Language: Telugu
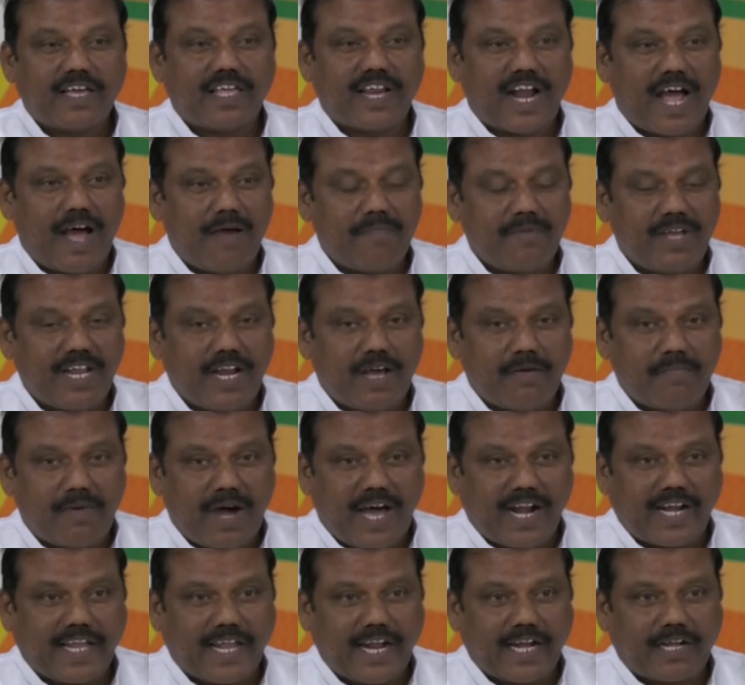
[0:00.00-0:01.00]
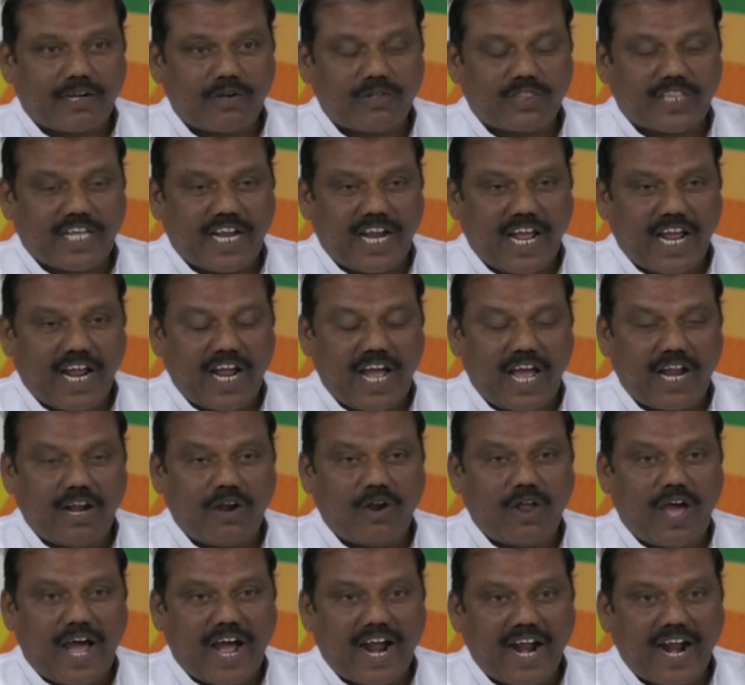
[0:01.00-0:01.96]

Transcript: గ్రామీణ మార్కెట్లు తెలంగాణలో